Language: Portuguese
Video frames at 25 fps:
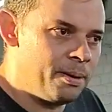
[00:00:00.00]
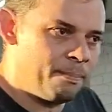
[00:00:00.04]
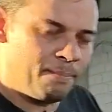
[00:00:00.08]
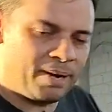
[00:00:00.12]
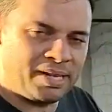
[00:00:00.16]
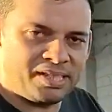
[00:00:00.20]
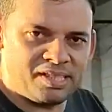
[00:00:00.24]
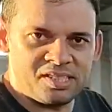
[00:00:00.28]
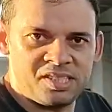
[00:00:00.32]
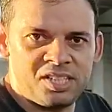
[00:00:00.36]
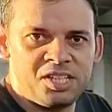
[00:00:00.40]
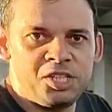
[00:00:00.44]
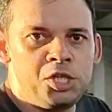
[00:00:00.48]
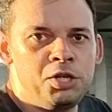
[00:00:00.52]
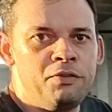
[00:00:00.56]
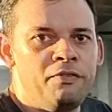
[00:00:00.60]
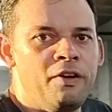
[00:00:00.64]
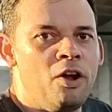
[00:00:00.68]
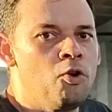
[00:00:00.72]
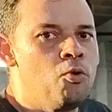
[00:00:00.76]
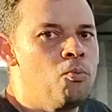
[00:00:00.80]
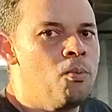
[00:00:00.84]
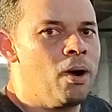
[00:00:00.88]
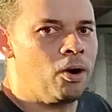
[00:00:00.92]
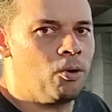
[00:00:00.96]
Mas assim que
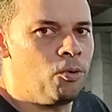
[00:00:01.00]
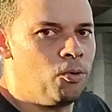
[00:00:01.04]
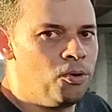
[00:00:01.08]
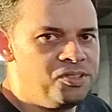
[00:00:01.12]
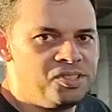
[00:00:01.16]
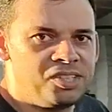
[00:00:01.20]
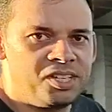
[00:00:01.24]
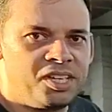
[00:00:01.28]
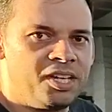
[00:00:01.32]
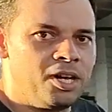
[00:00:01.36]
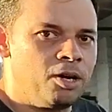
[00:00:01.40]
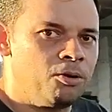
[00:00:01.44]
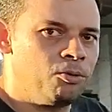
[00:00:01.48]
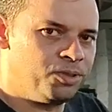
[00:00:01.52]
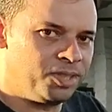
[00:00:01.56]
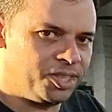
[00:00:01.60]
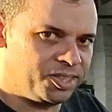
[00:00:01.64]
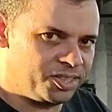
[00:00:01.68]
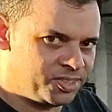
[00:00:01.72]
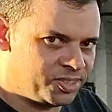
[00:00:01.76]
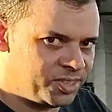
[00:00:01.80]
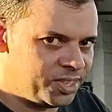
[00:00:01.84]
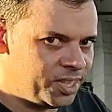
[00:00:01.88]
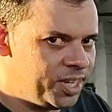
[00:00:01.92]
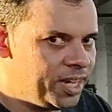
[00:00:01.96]
tiver alguma coisa aqui que
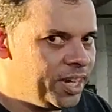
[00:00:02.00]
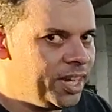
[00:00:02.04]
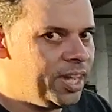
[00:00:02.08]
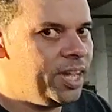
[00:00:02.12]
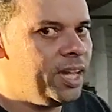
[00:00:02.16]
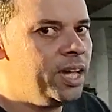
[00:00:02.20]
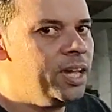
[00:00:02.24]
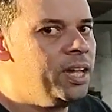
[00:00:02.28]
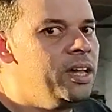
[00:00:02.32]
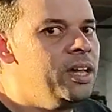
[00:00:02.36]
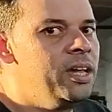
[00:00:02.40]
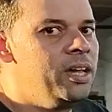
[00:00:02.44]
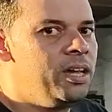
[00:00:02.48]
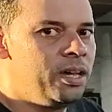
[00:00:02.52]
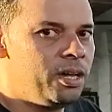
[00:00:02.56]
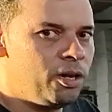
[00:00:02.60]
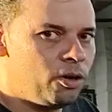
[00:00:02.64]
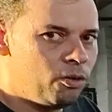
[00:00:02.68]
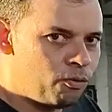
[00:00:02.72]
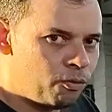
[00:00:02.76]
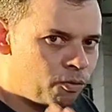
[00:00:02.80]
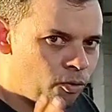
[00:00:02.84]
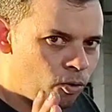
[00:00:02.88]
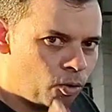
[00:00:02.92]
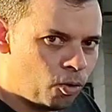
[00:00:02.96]
acontecer,
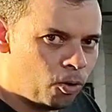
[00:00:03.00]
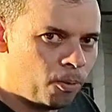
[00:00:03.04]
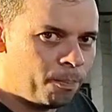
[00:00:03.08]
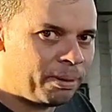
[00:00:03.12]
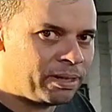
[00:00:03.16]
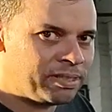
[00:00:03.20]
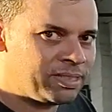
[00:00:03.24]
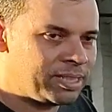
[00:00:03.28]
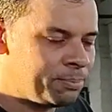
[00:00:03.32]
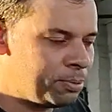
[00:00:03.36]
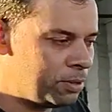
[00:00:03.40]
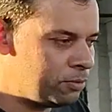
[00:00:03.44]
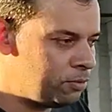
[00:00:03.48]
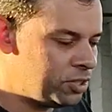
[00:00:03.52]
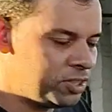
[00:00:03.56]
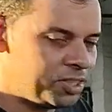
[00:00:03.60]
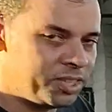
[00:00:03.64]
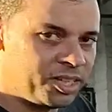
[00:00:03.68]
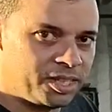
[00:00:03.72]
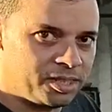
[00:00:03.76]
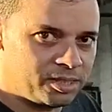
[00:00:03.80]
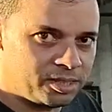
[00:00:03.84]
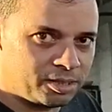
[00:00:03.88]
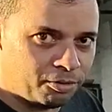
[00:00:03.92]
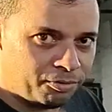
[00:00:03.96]
eu vou passar para
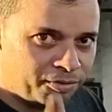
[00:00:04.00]
vocês.